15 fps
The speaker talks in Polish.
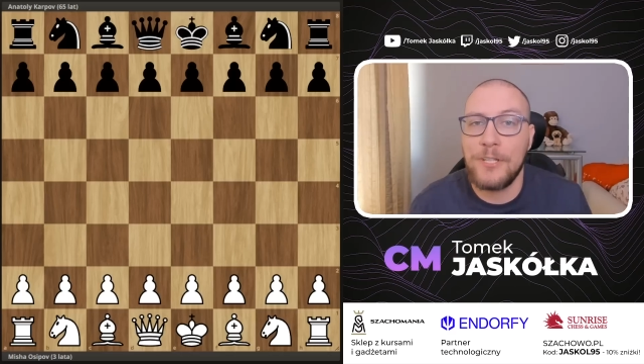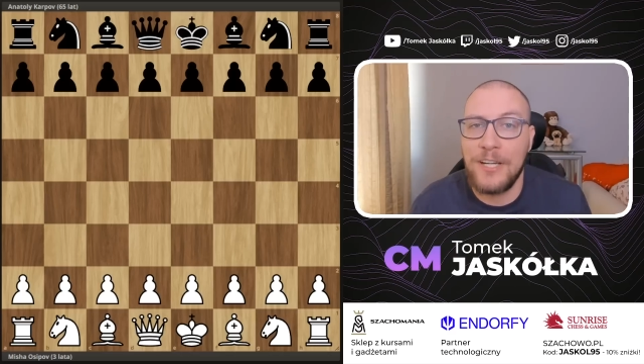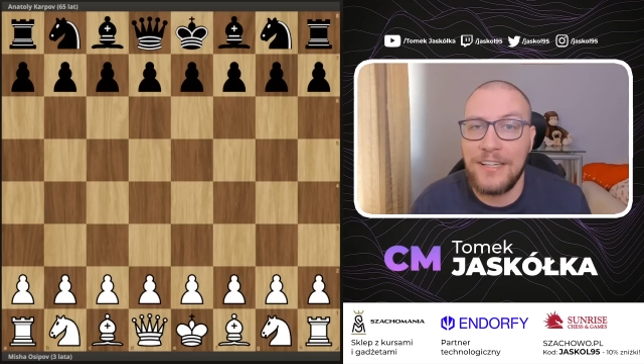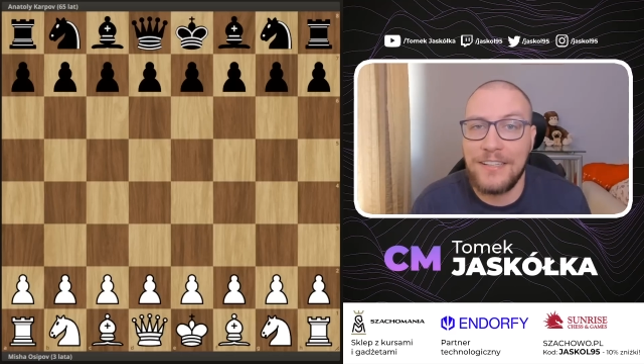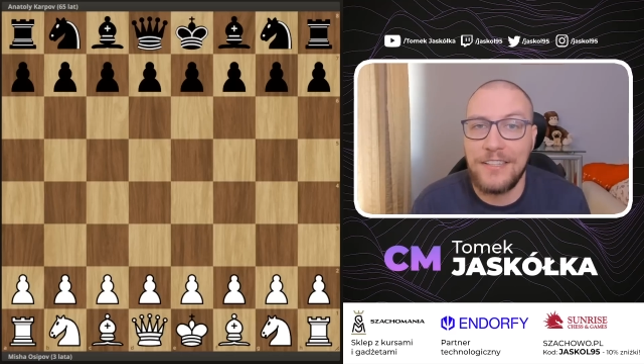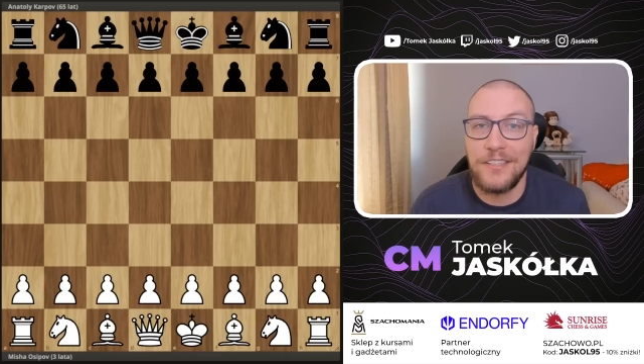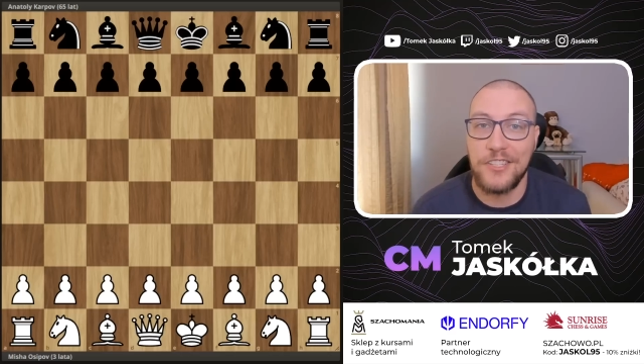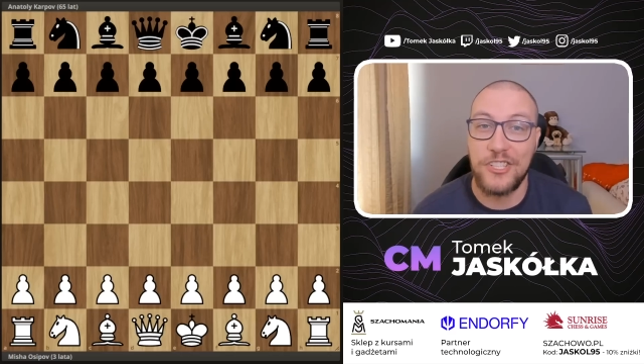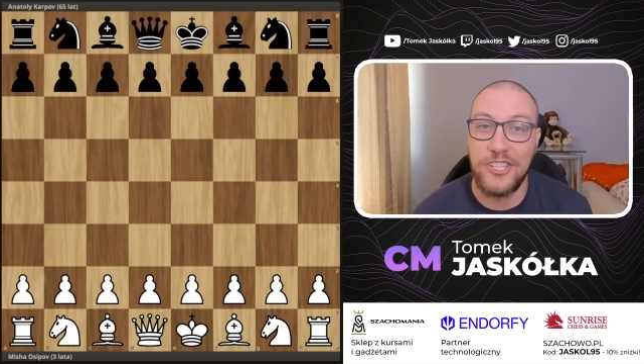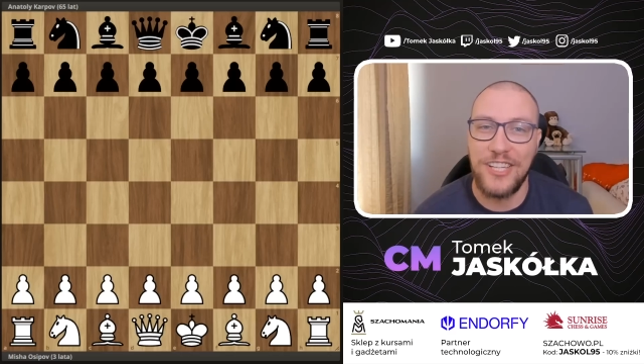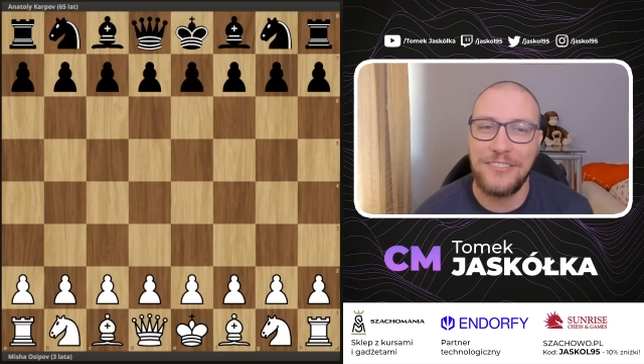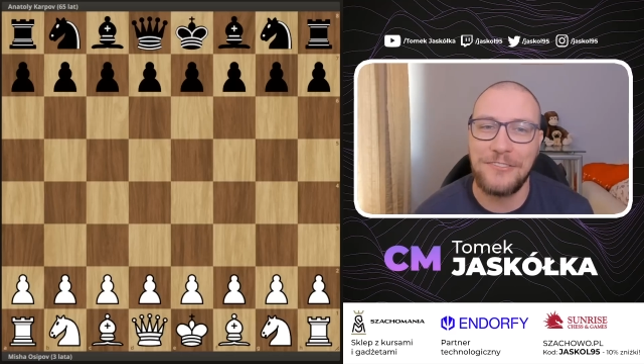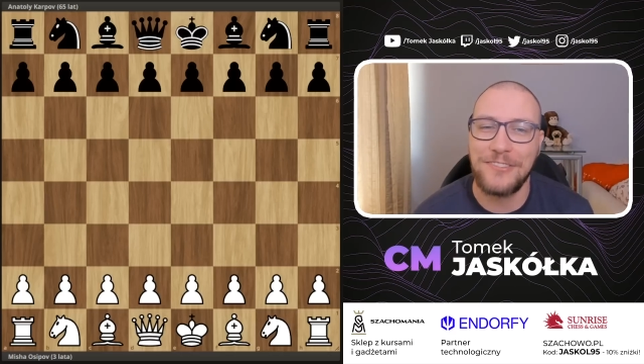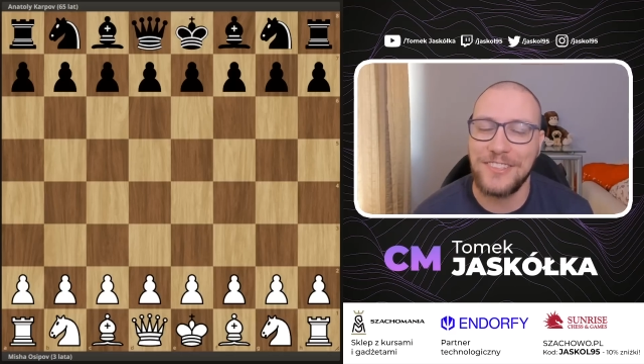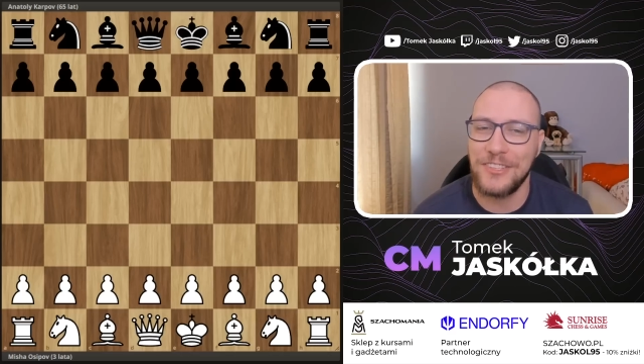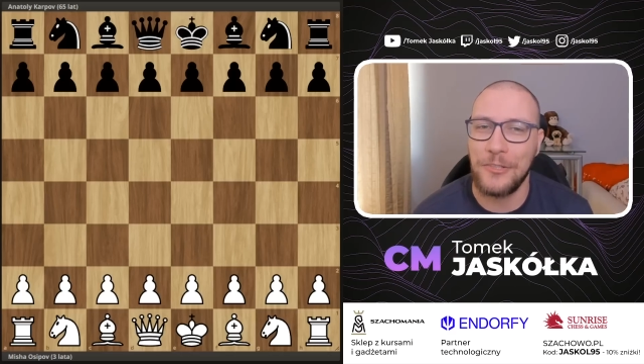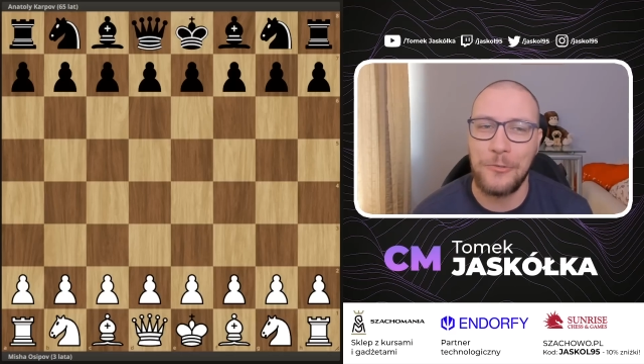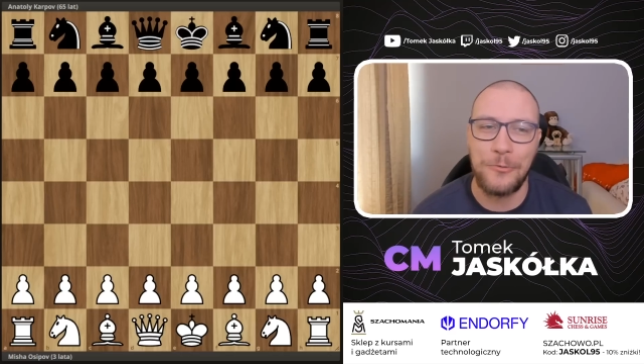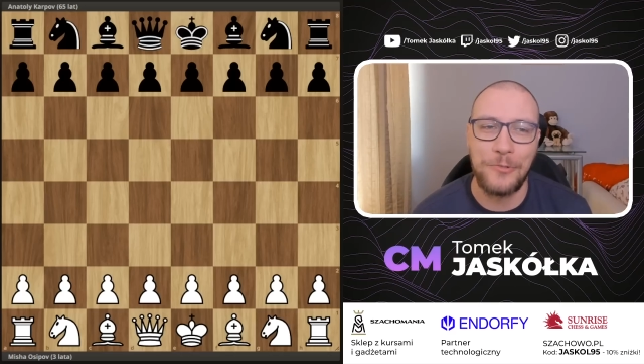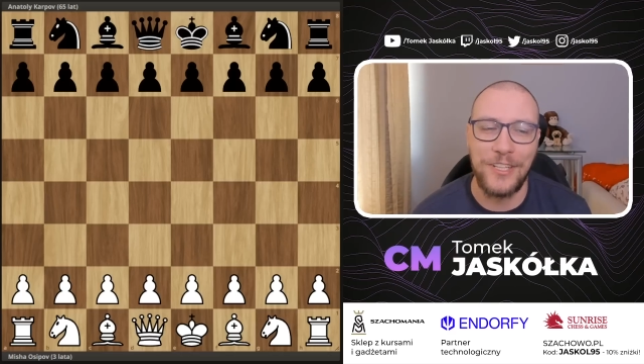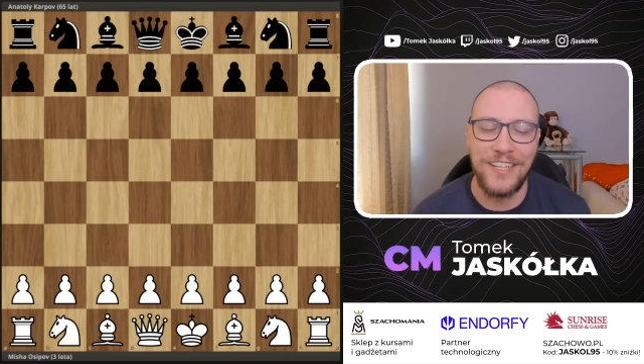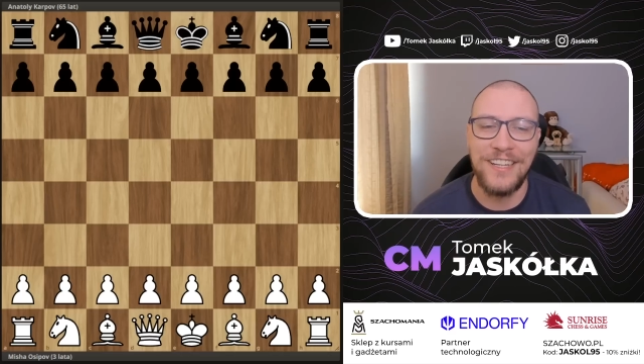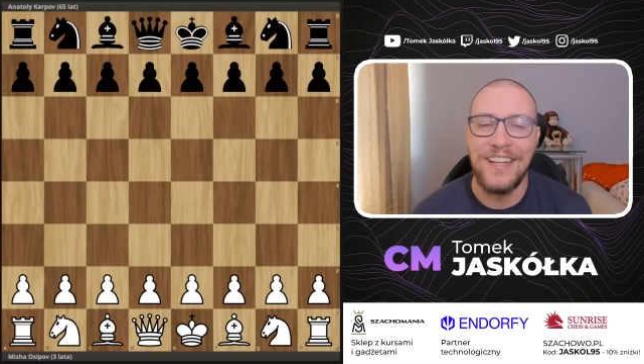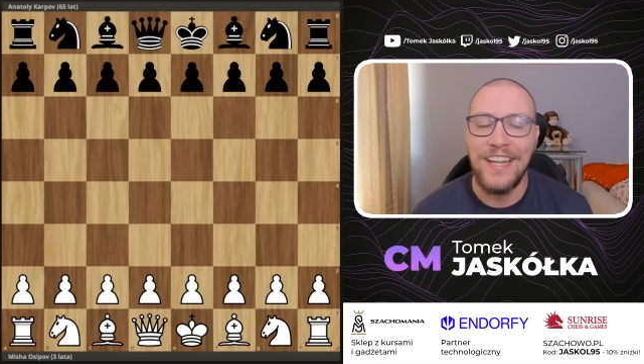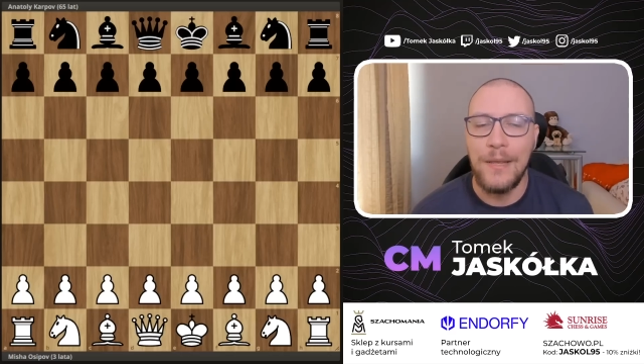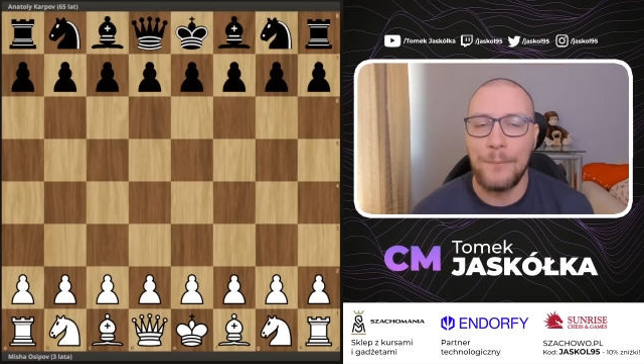żeby ranking szedł do góry.